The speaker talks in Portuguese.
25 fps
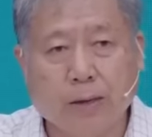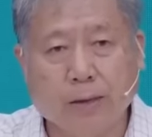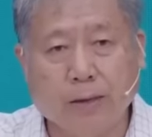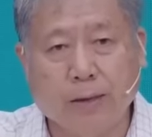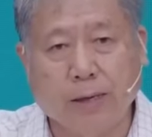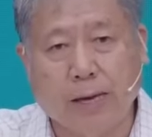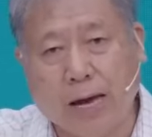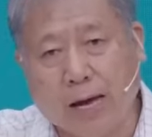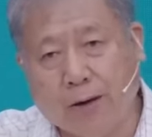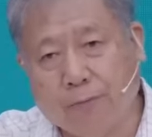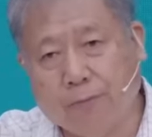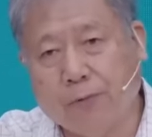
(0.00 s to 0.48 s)

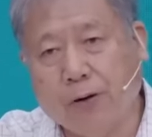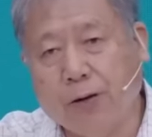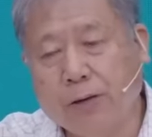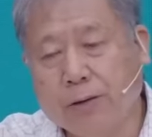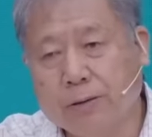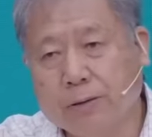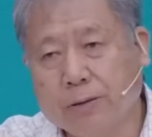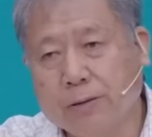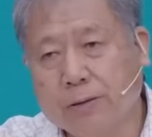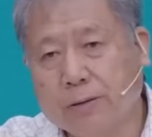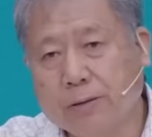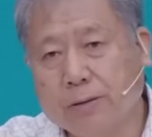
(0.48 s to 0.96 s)
e
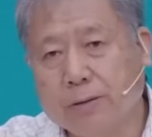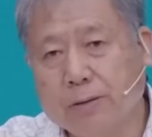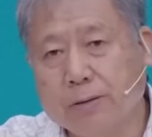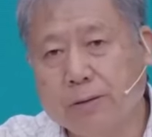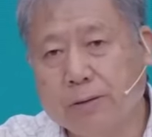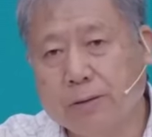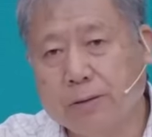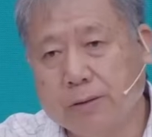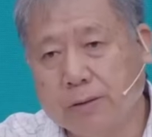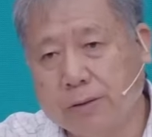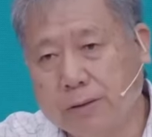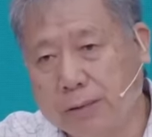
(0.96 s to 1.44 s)
Eva
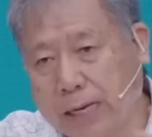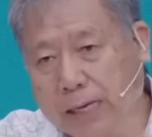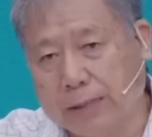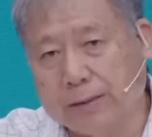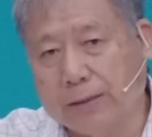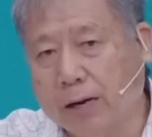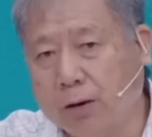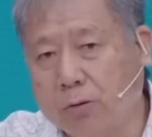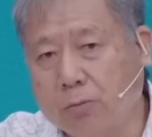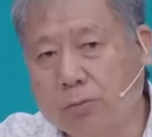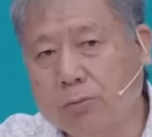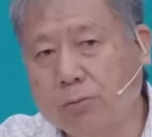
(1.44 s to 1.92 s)
e
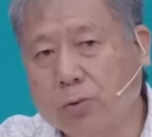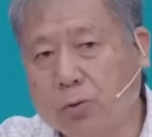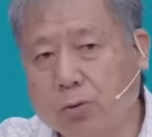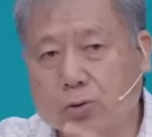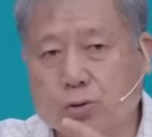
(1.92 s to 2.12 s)
Adão,